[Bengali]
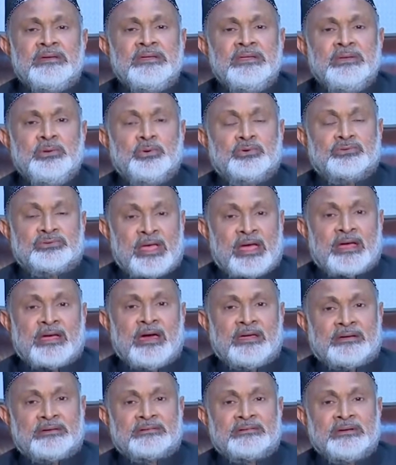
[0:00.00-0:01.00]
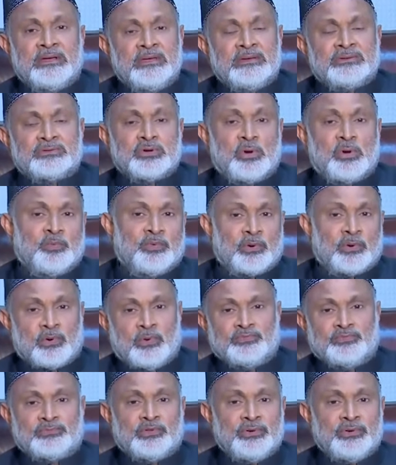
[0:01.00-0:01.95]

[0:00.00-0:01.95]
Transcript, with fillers: নিরুগ থাকার সব রকম